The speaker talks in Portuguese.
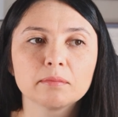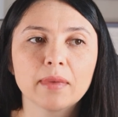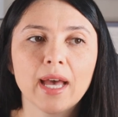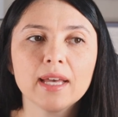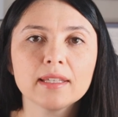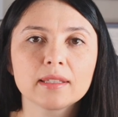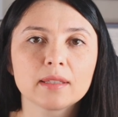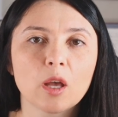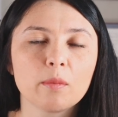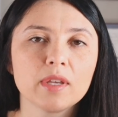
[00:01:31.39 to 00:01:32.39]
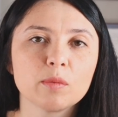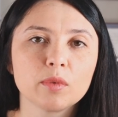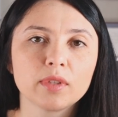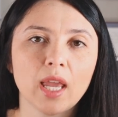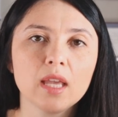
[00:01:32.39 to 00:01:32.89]
Mas, ao
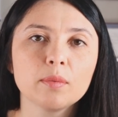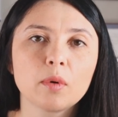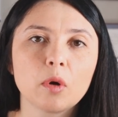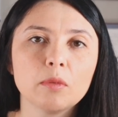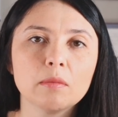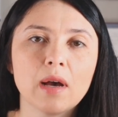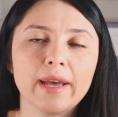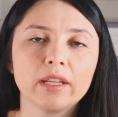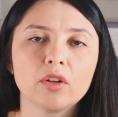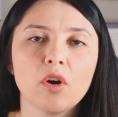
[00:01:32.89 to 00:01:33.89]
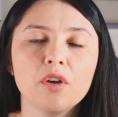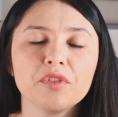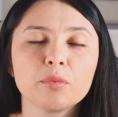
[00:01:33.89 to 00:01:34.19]
mesmo tempo, como é uma área nova,